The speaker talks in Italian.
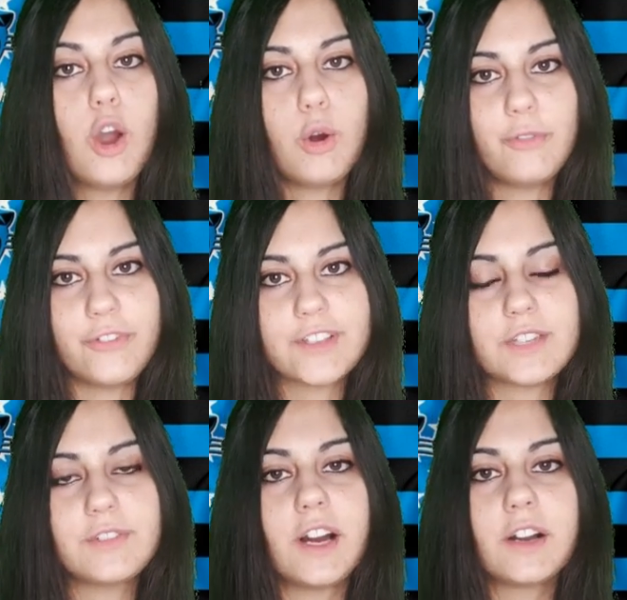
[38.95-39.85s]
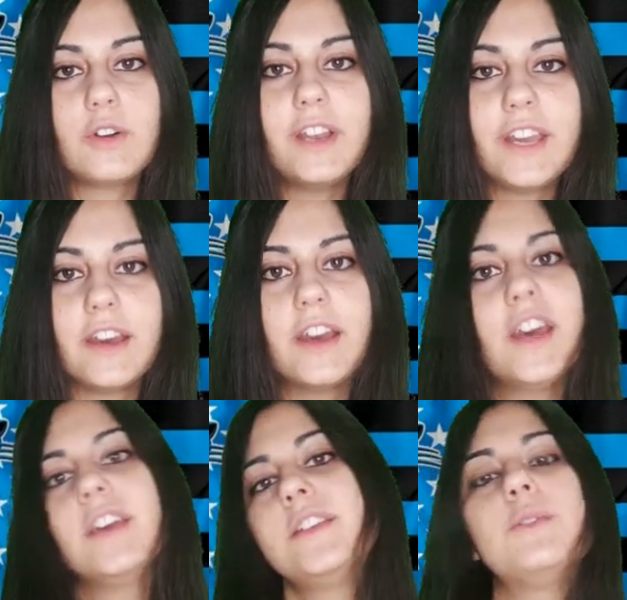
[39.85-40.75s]
offensive tackle e
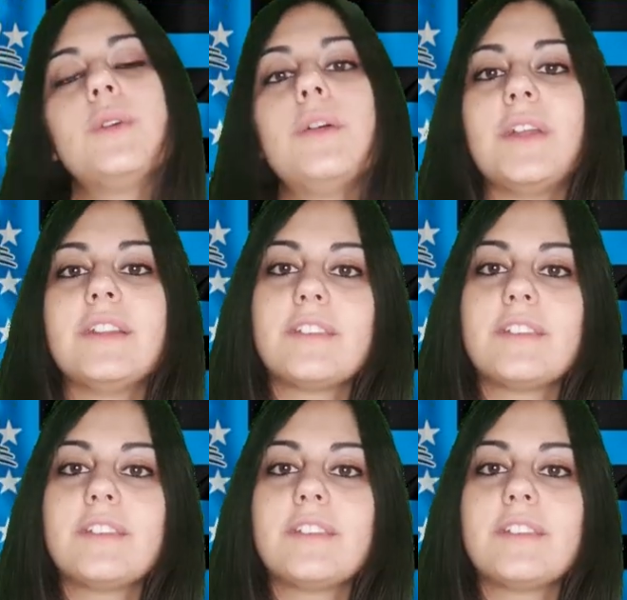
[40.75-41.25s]
sicuramente